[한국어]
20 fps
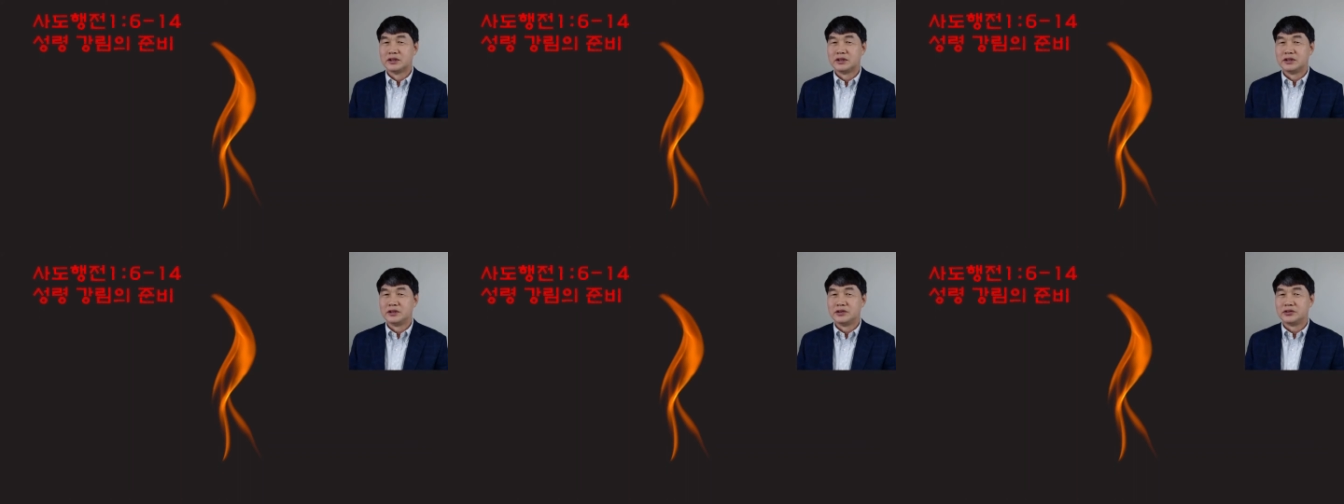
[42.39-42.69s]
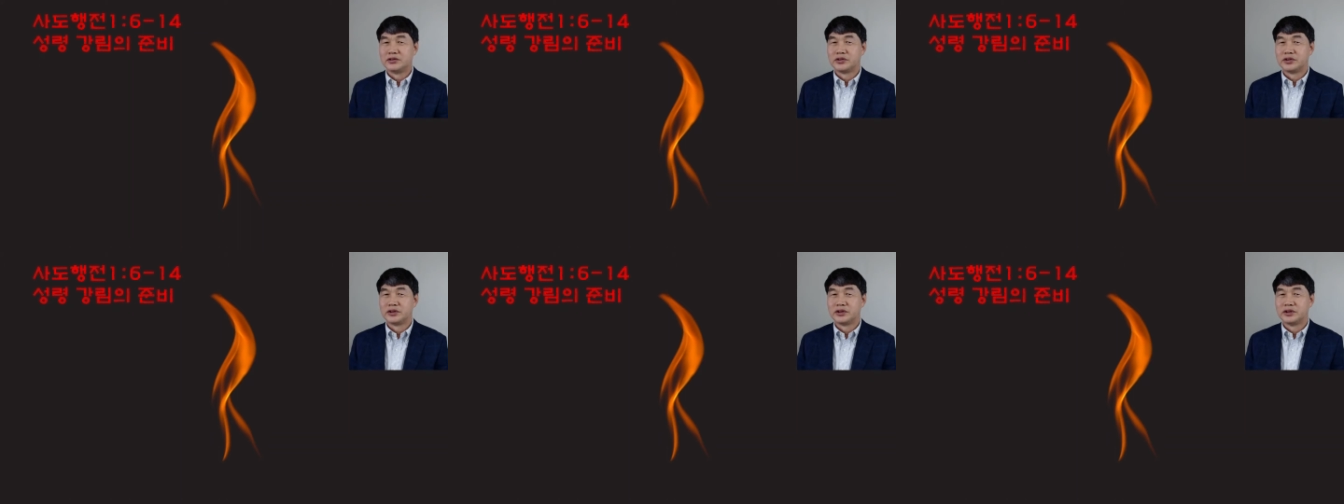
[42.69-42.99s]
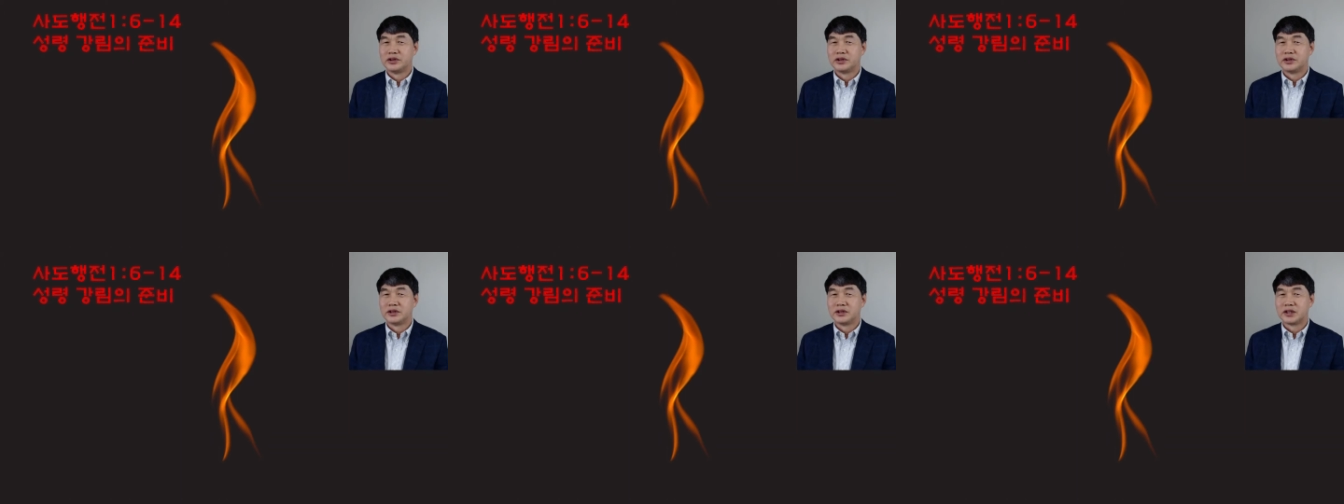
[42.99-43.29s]
이
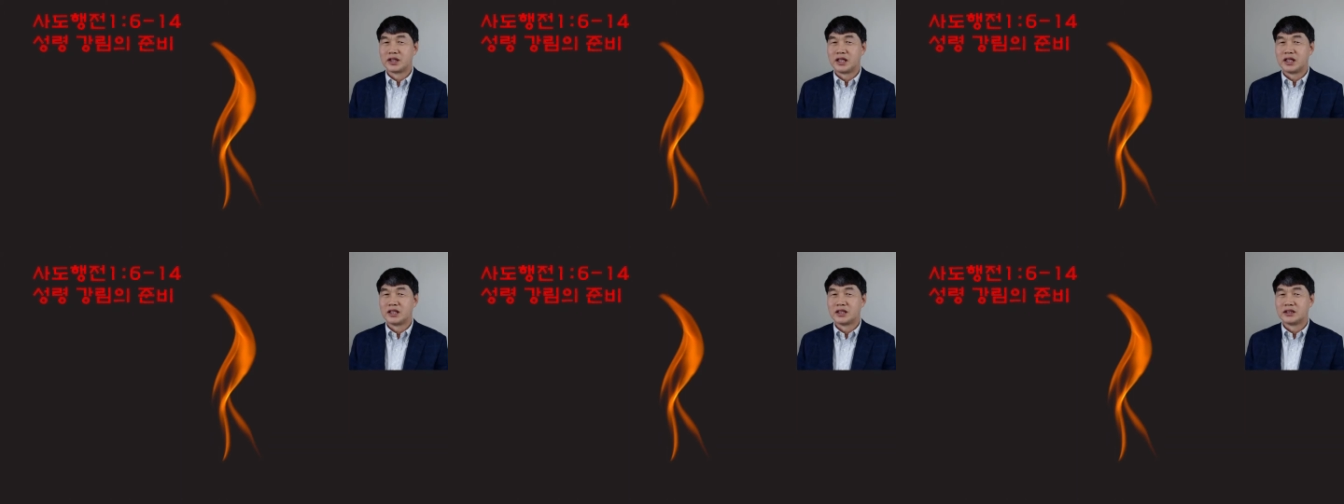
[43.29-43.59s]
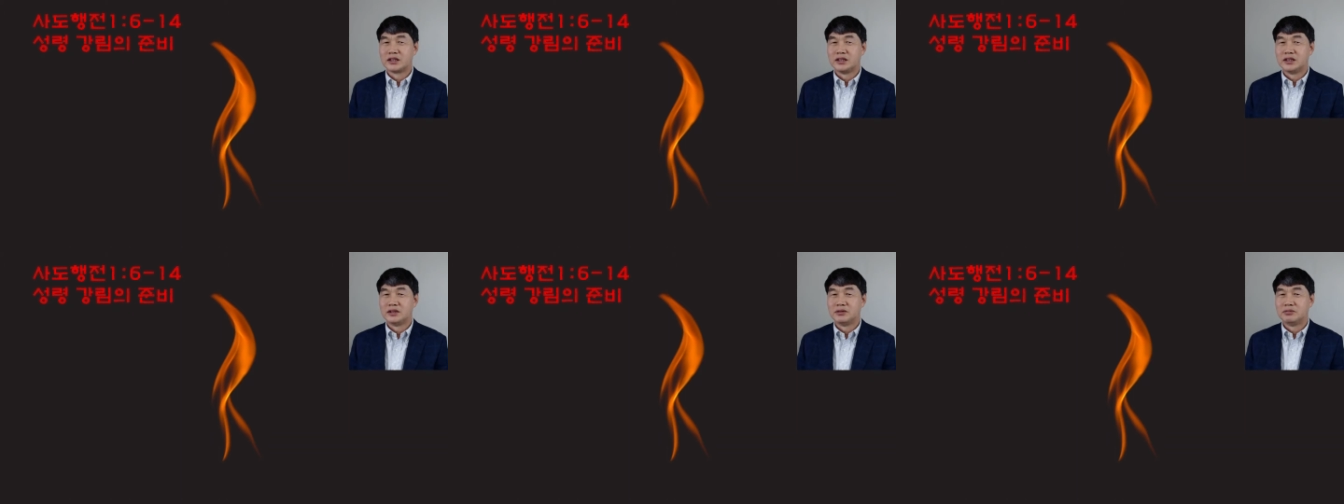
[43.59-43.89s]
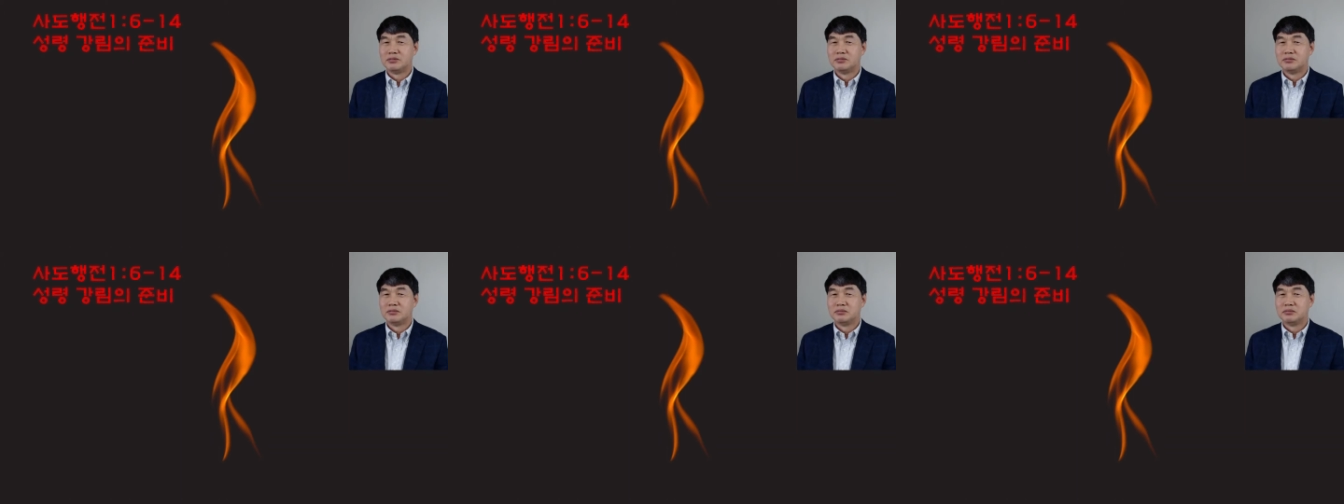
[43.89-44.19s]
성령
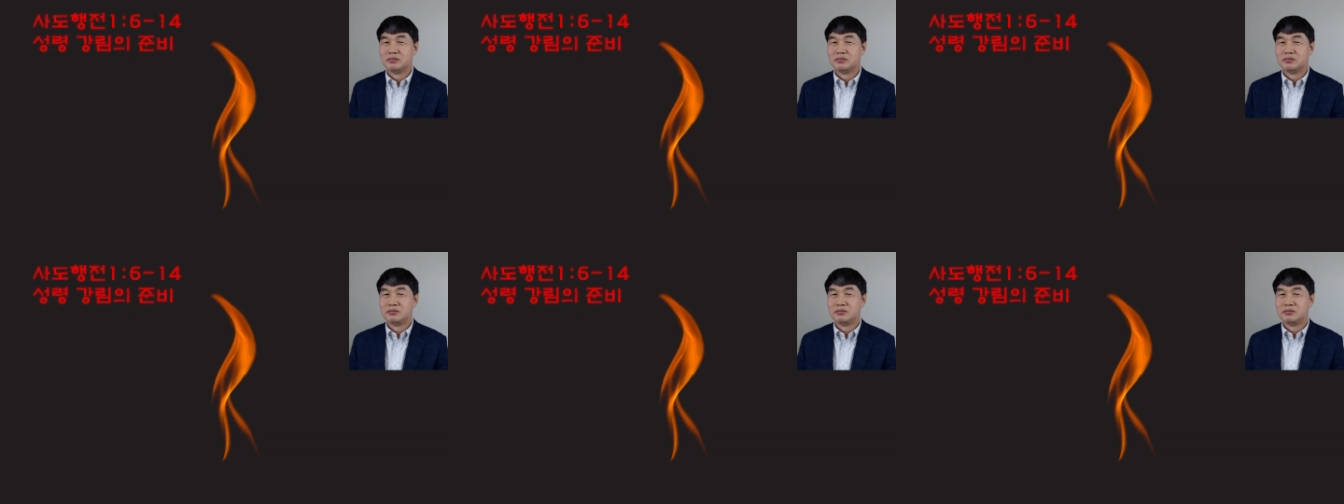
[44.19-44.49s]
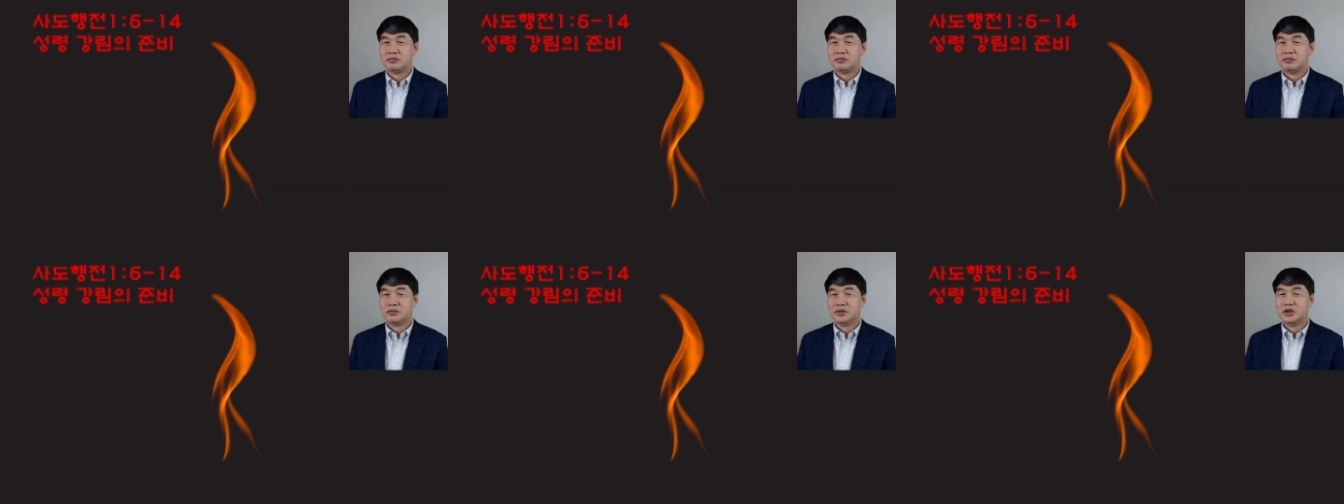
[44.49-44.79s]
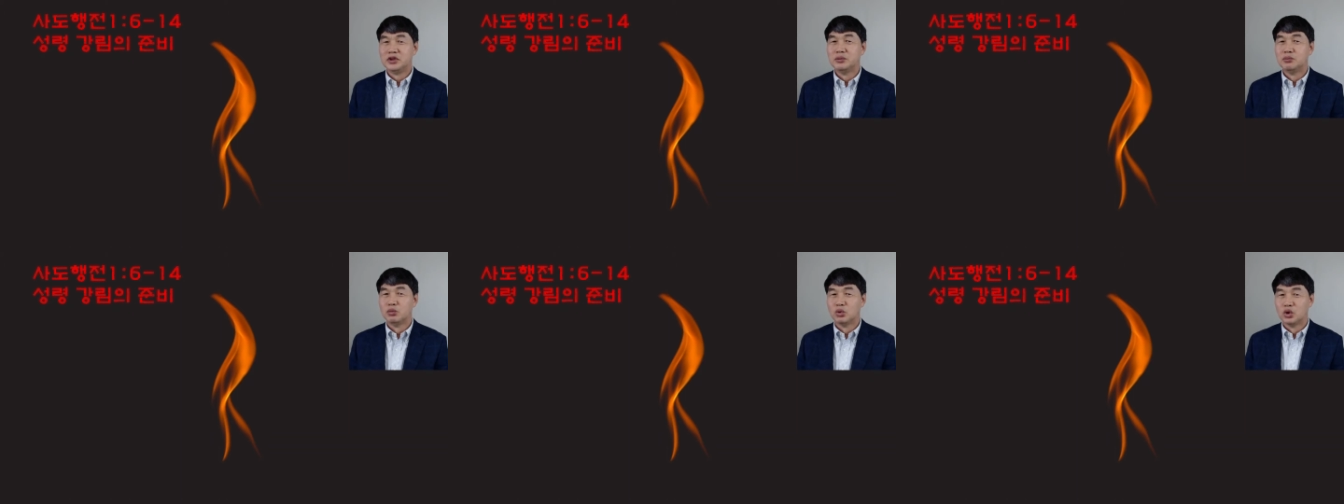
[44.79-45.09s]
강림이
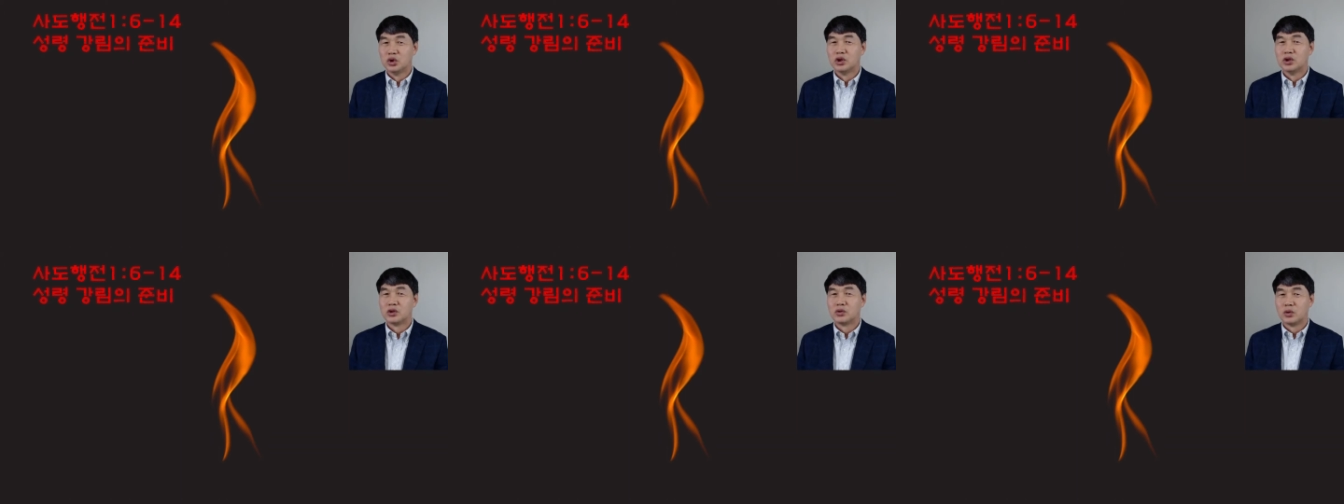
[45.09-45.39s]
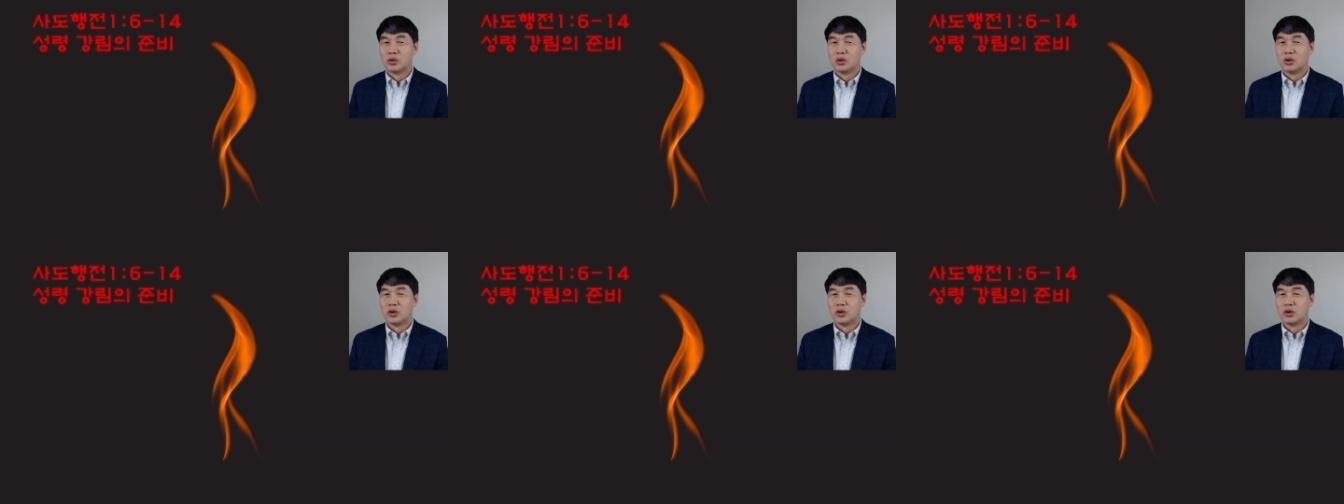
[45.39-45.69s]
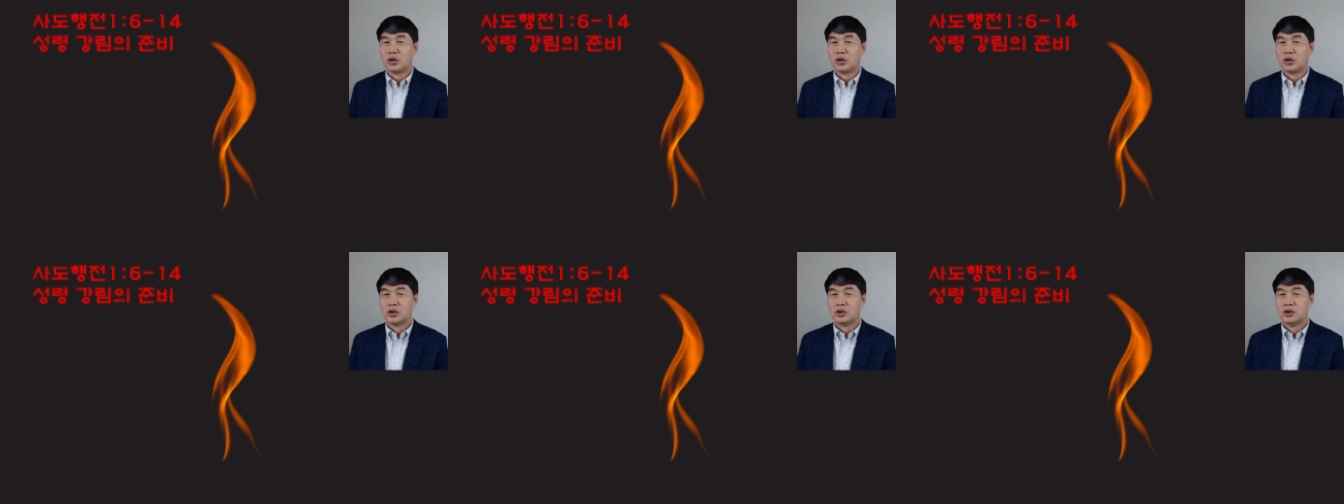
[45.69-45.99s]

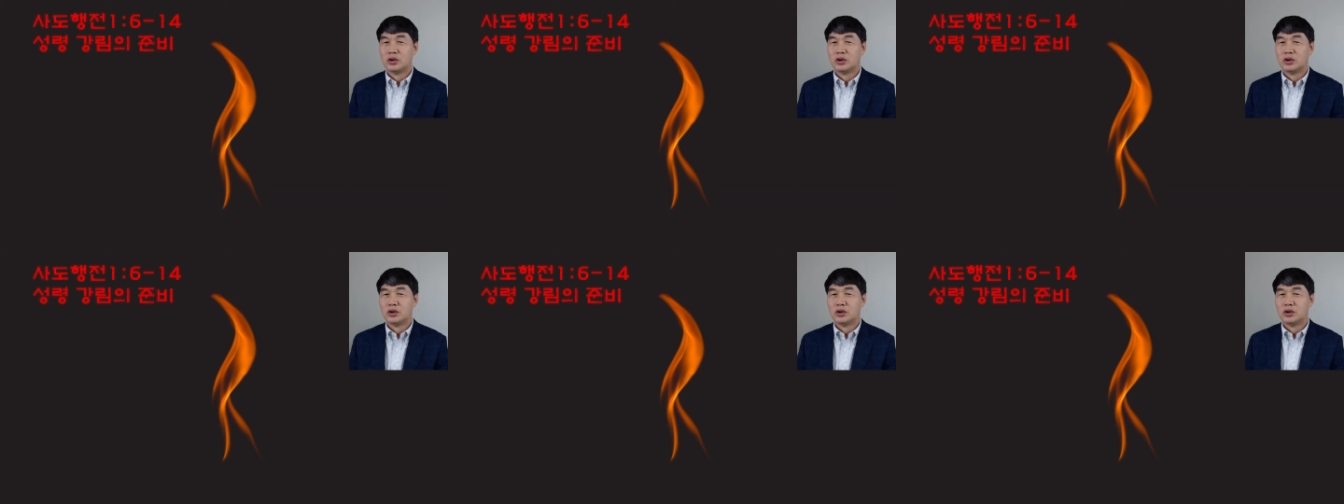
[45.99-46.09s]
뭐고